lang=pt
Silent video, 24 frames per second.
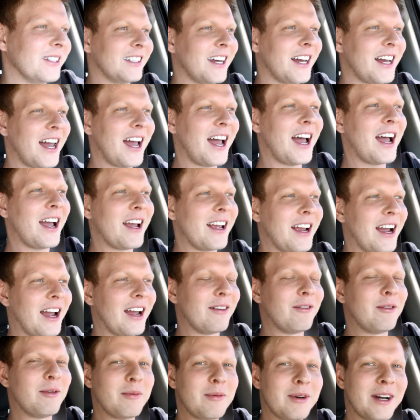Ai,
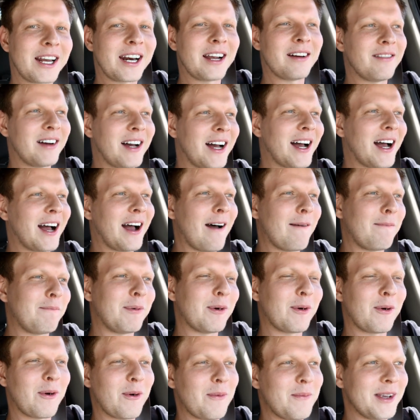ai, vamos gravar
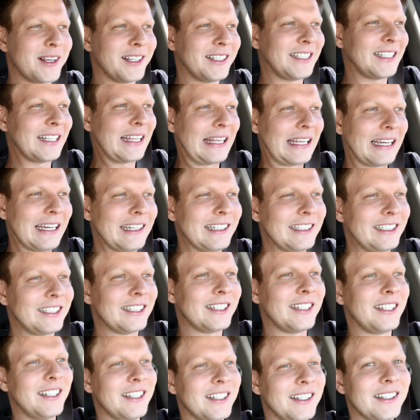rápido pra comer esse
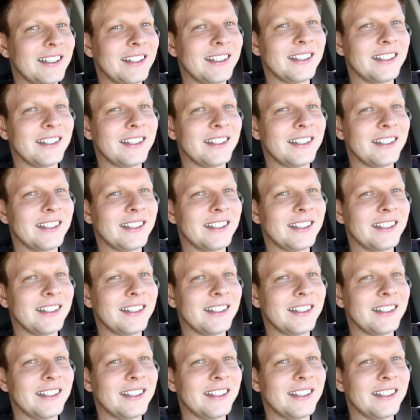lanche aí.